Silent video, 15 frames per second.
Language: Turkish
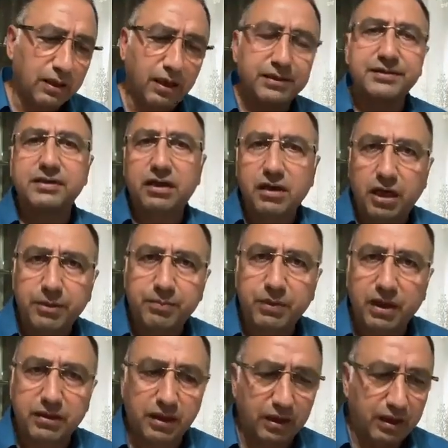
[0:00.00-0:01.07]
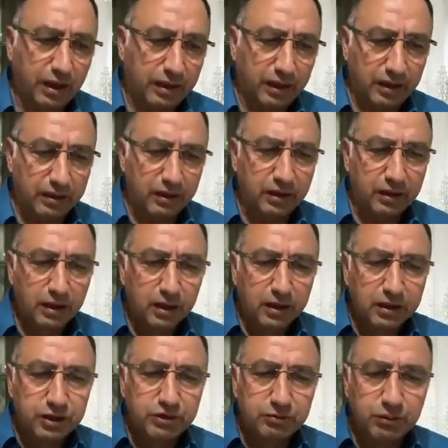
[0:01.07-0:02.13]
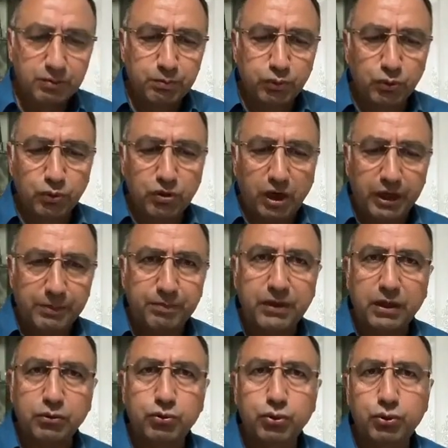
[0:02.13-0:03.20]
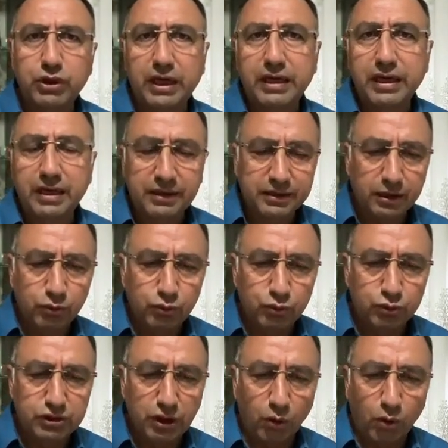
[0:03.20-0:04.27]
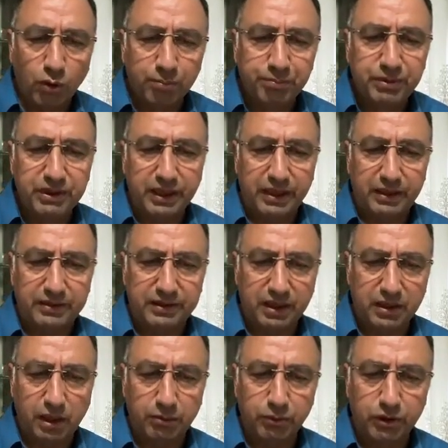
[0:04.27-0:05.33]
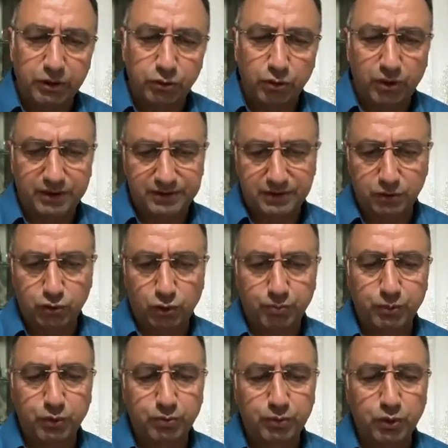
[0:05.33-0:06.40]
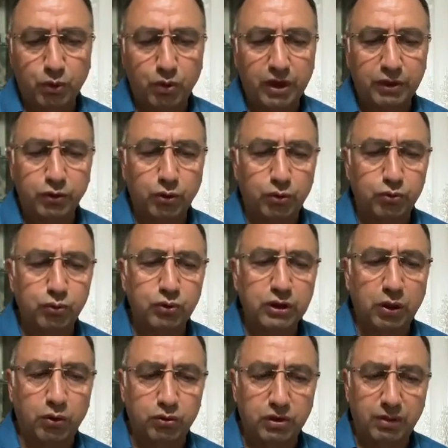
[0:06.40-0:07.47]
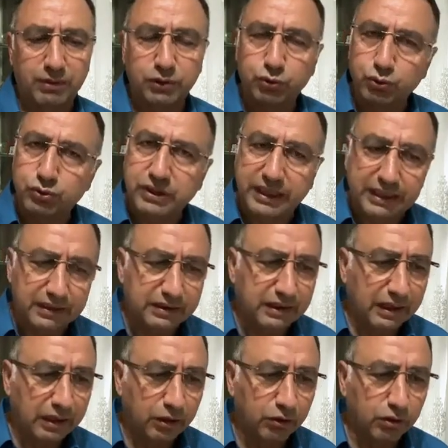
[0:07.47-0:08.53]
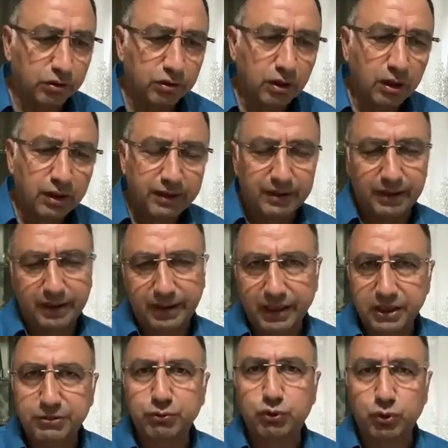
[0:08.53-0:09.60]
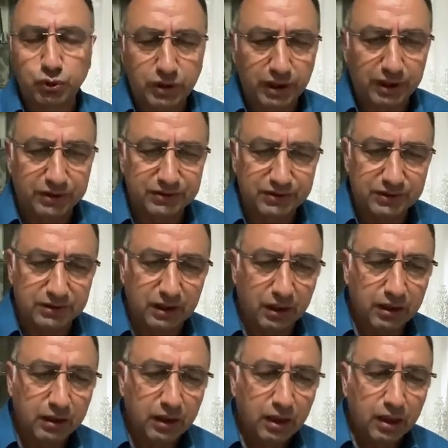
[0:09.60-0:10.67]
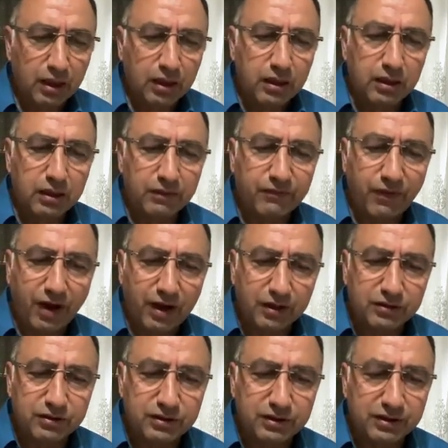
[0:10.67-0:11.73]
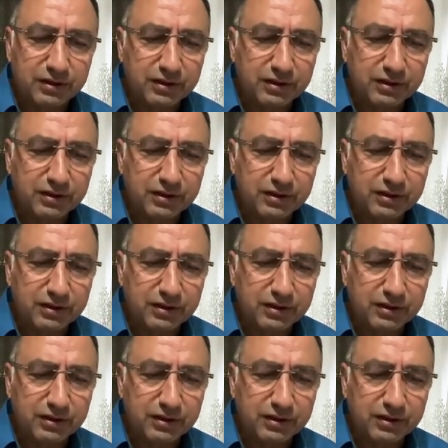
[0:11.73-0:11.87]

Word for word: aslında kayıplardan kaynaklı. Şimdi bu kayıplar Türkiye genelinde %11'e tekabül ediyor. Aslında çok büyük bir oran yok. Dünya ortalaması %7 deniliyor ya da gelişmiş ülkeler açısından. E, fakat e,